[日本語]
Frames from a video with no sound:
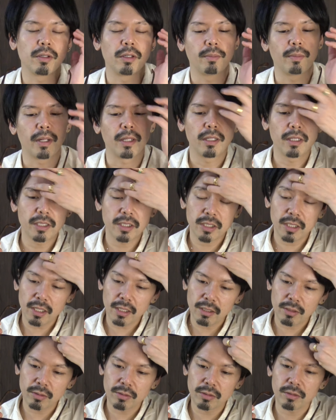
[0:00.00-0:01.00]
に、まあ似ちゃ
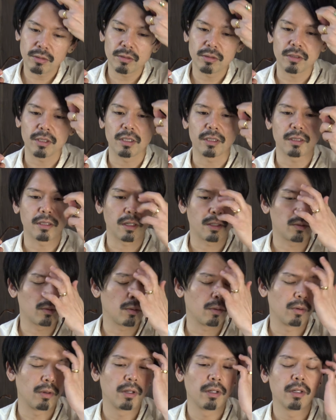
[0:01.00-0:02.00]
いるんですけ
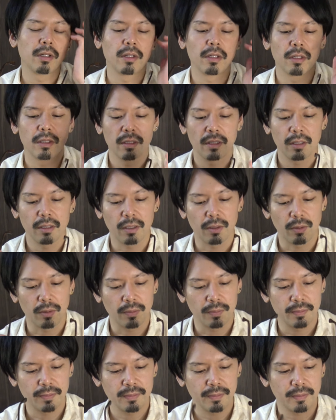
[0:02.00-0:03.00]
ど、なんだ
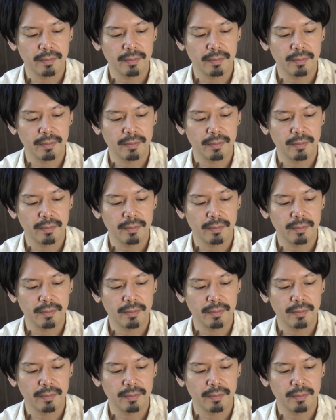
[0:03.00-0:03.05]
ろう。